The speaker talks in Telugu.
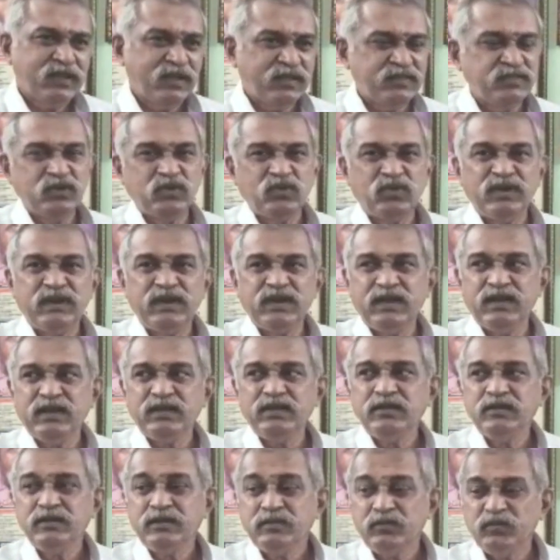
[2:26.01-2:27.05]
అది కూడా
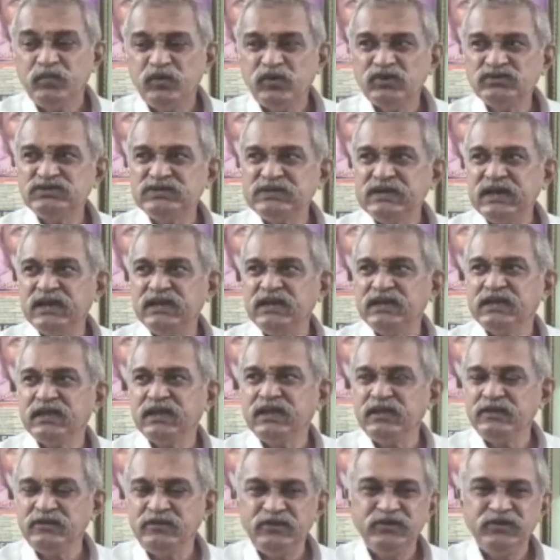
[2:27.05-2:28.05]
భోజనానికే